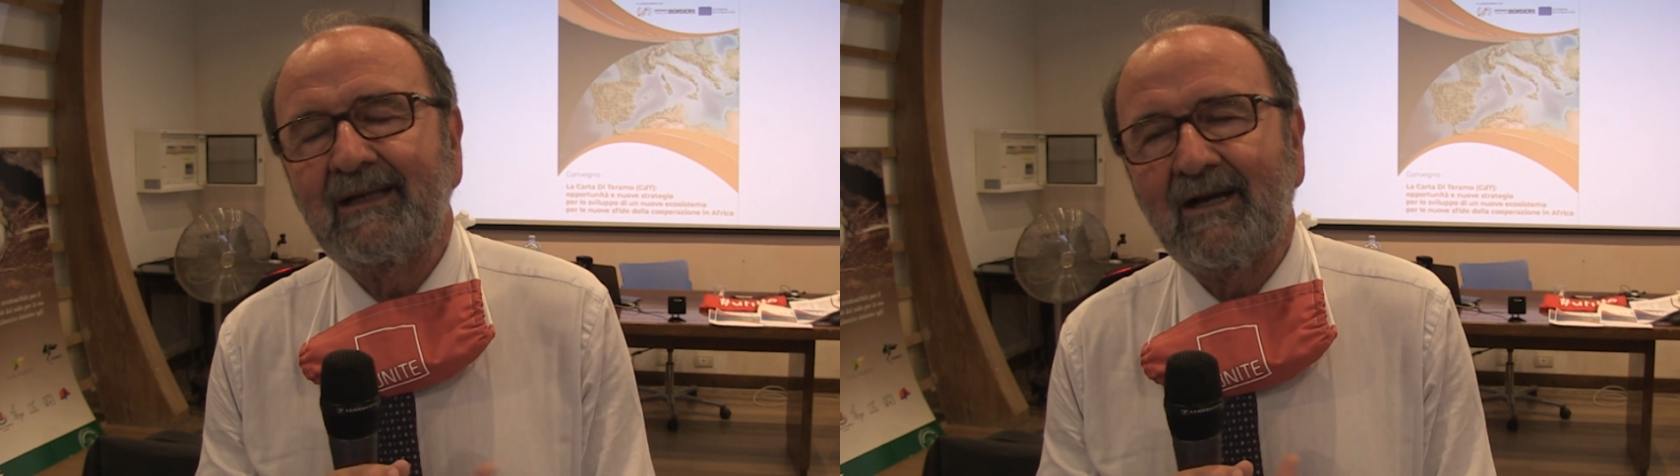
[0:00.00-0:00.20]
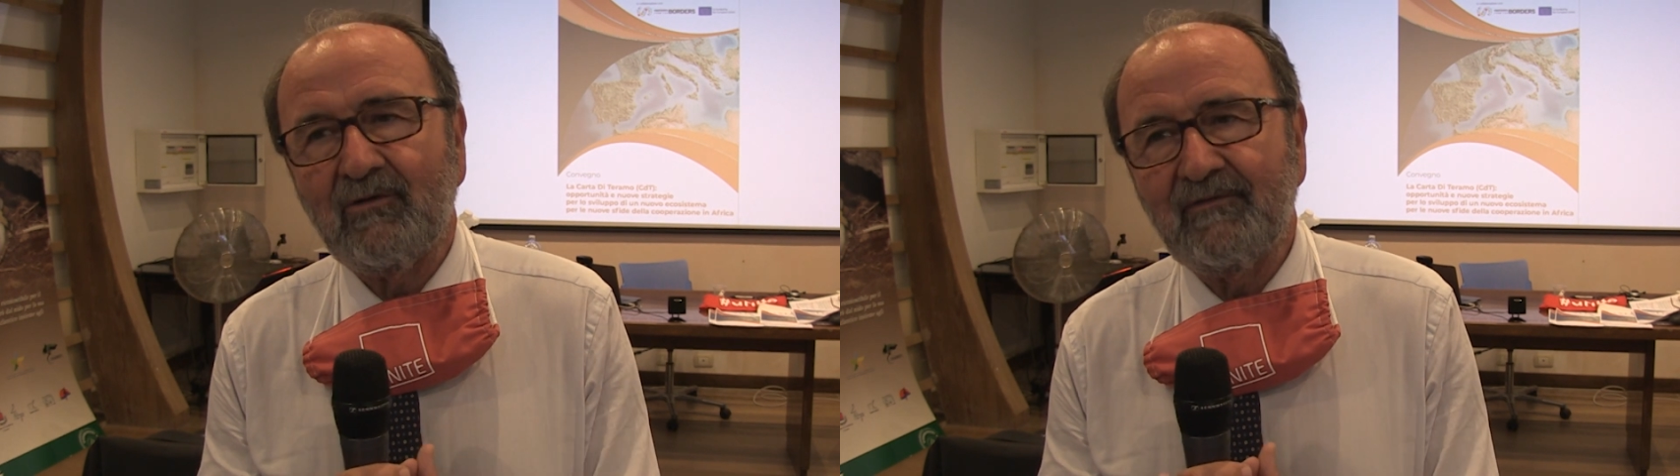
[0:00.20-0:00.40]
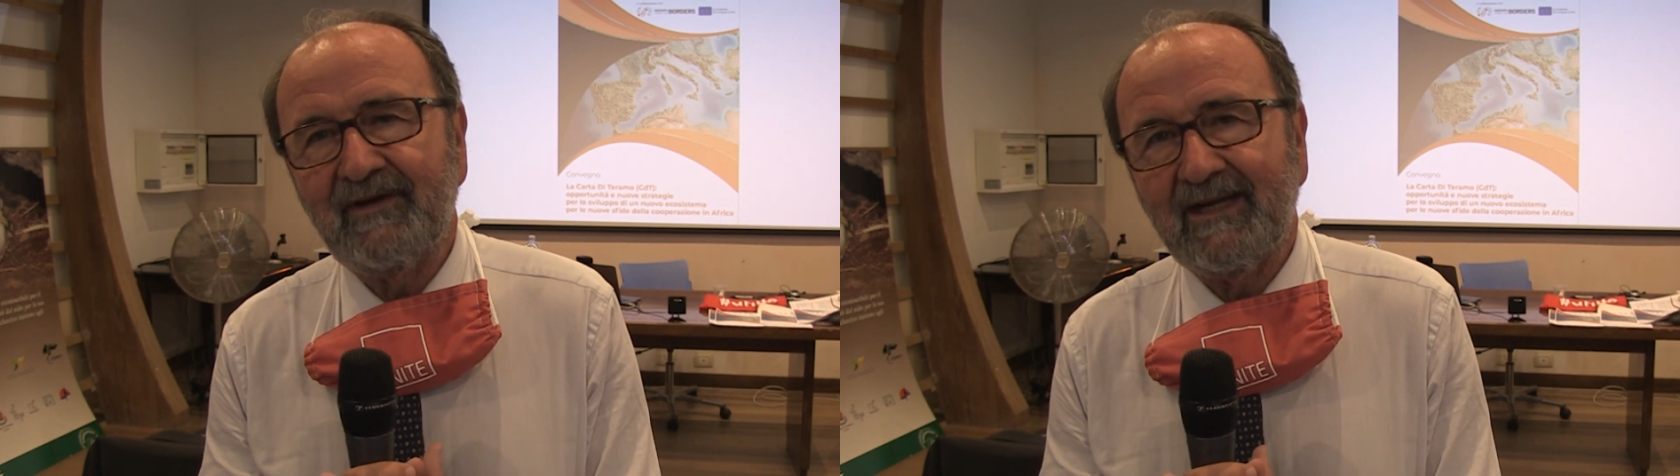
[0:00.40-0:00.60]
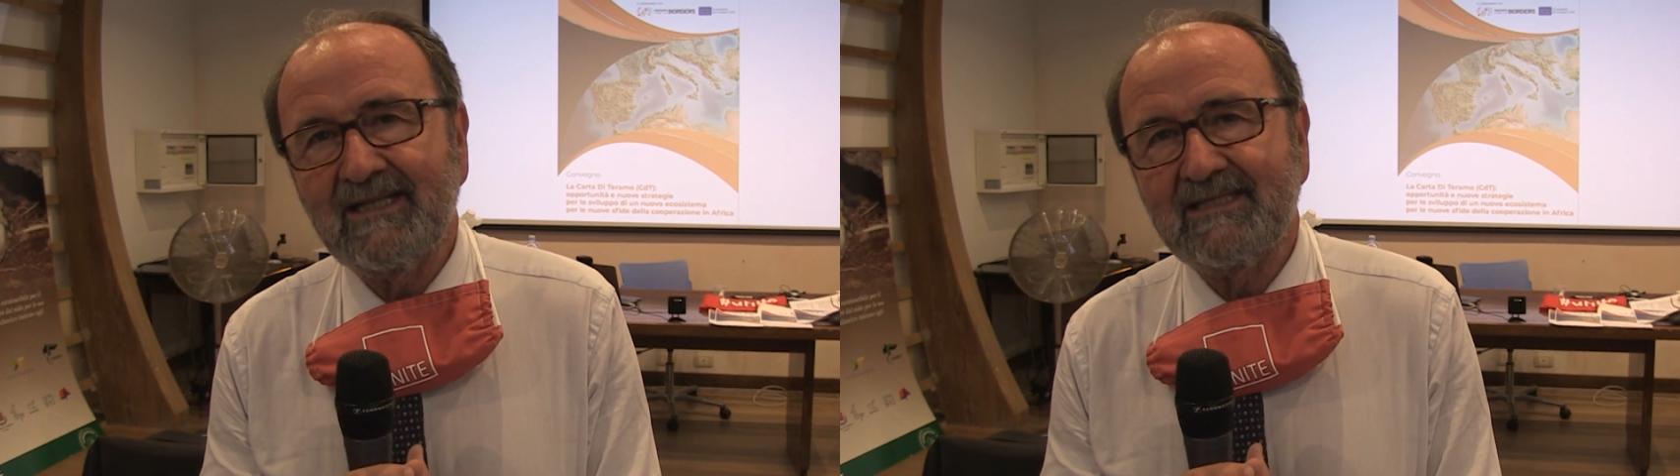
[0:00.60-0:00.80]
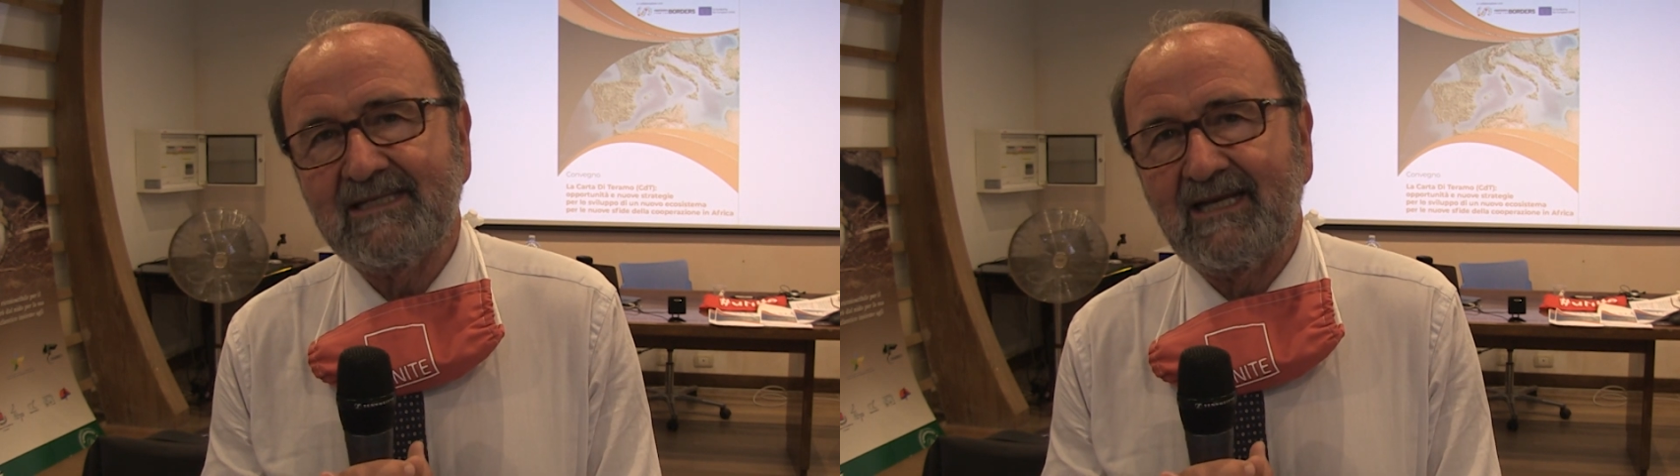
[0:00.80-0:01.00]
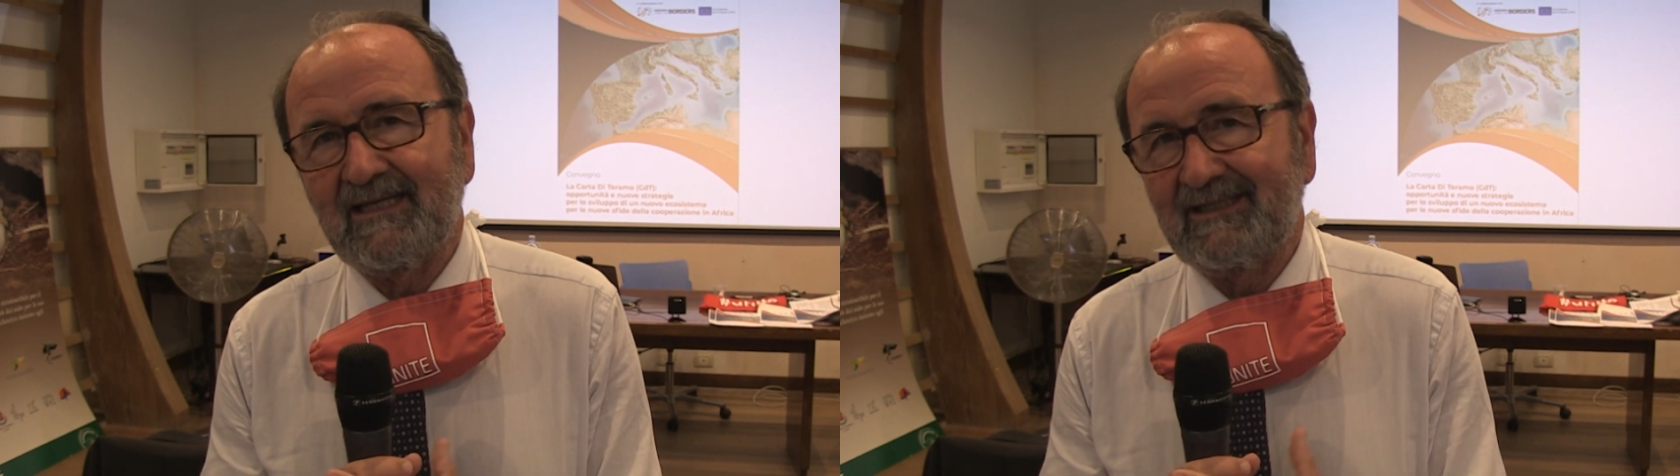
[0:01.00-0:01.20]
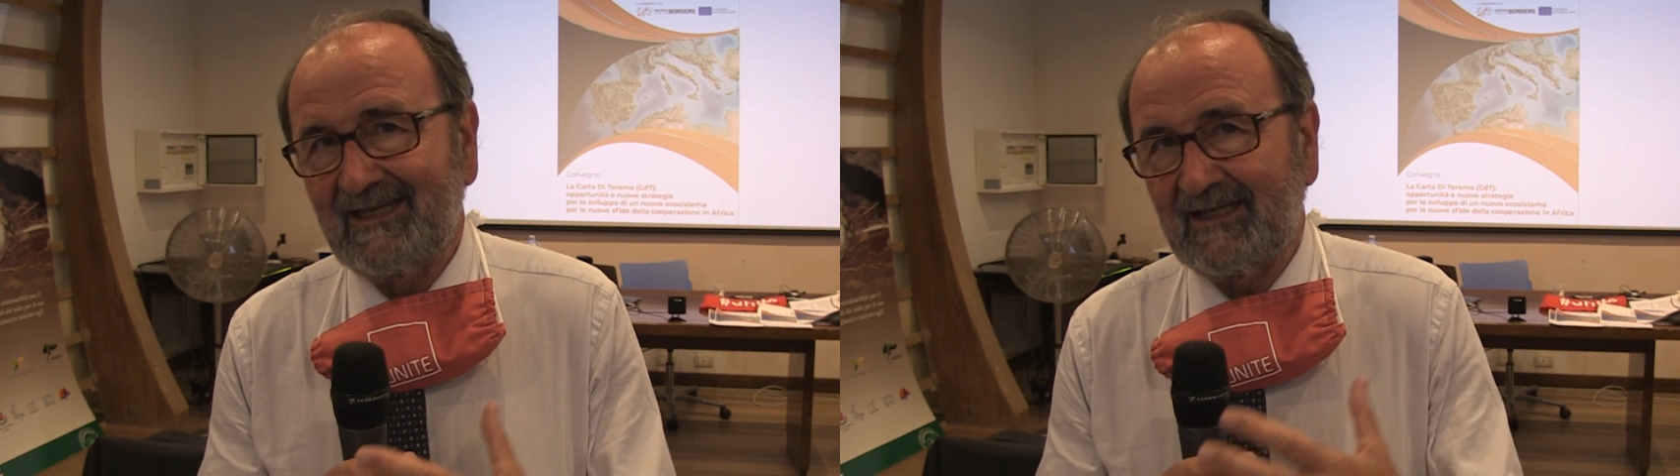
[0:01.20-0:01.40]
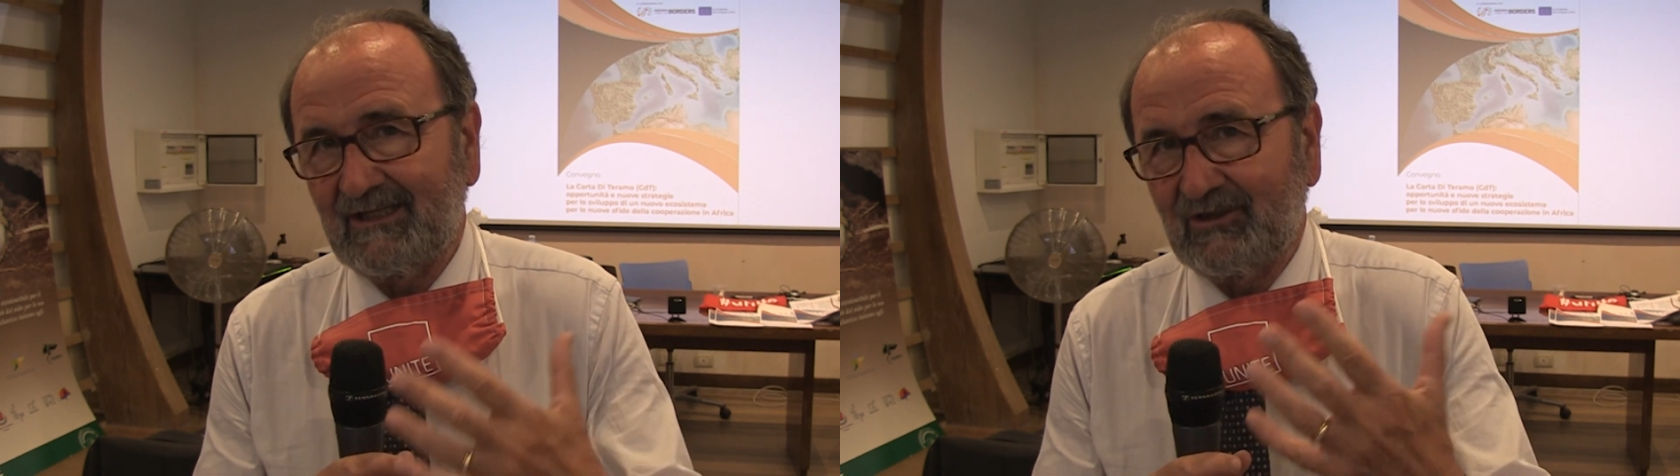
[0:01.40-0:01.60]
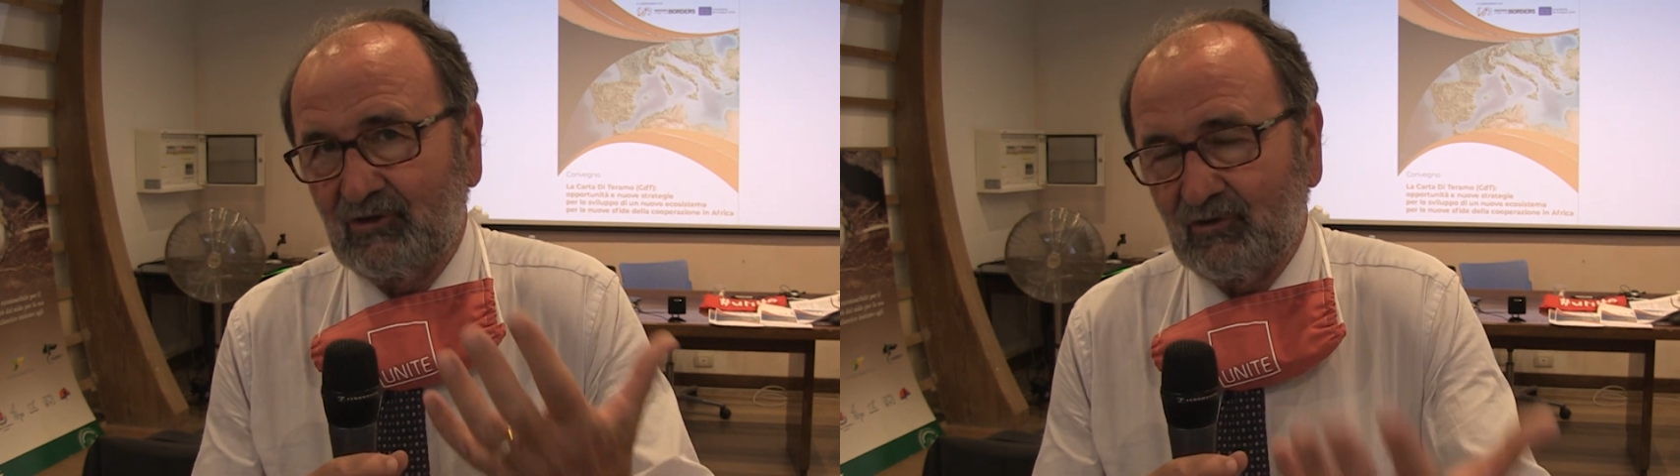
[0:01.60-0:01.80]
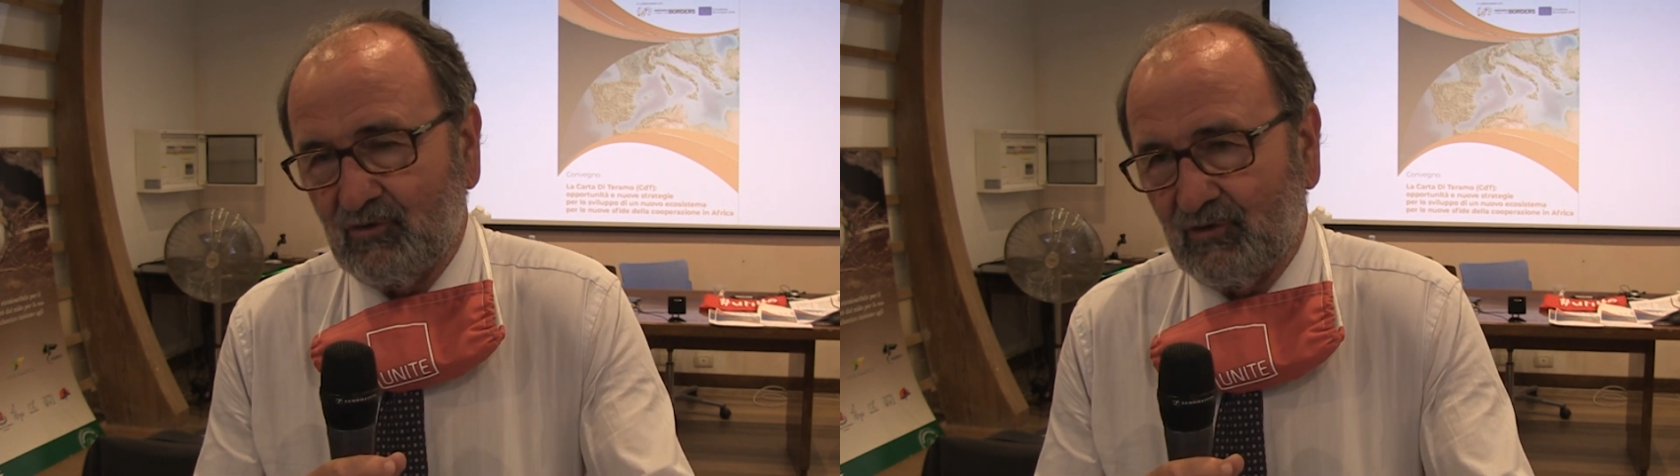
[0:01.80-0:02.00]
la conferenza dei
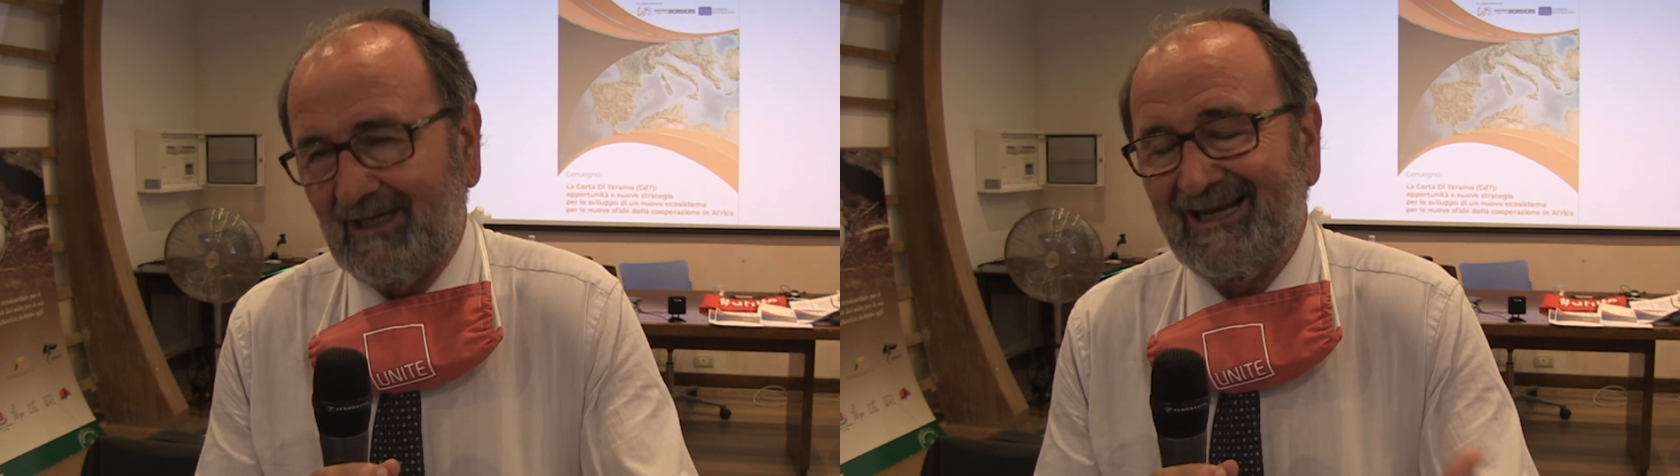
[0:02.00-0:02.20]
rettori,